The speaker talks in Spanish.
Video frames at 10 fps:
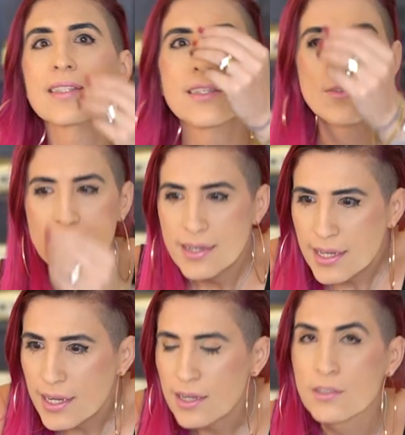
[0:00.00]
tratando de leer
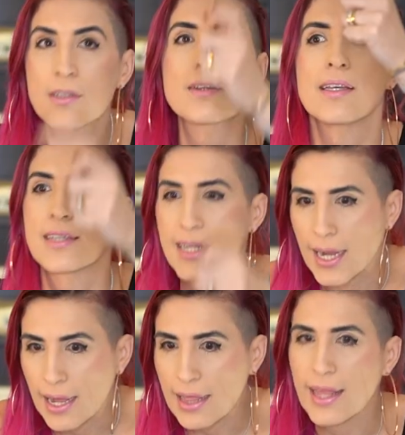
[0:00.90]
qué carajos es lo que dice
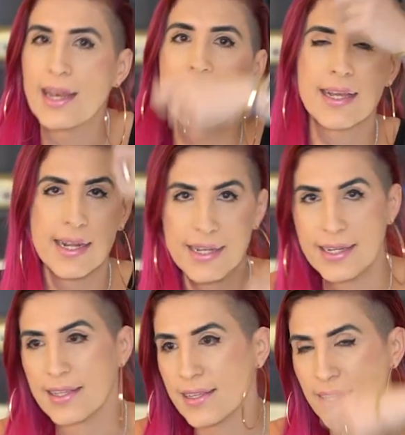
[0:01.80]
cada larga
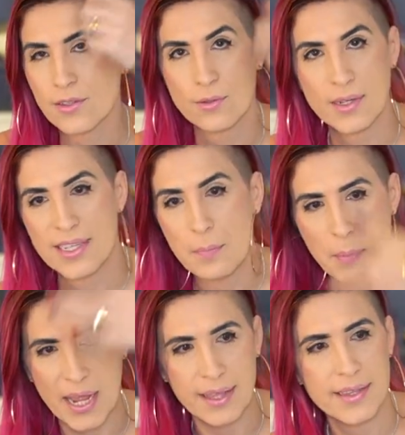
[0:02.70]
línea de texto en esa
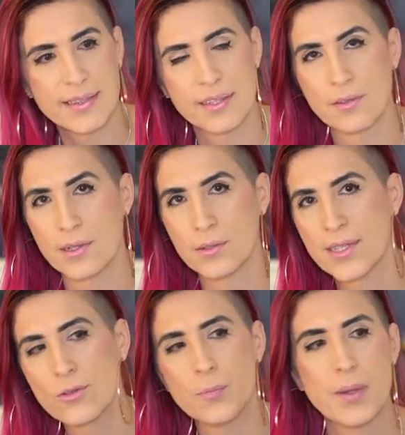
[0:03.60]
pared de texto que no se
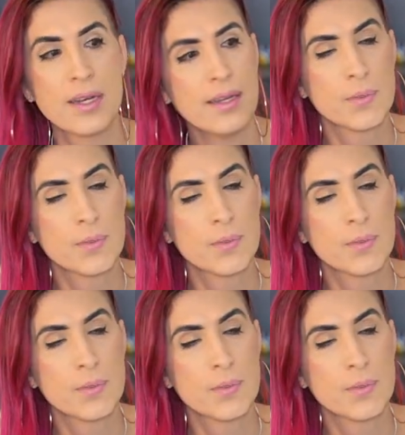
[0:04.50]
escupen,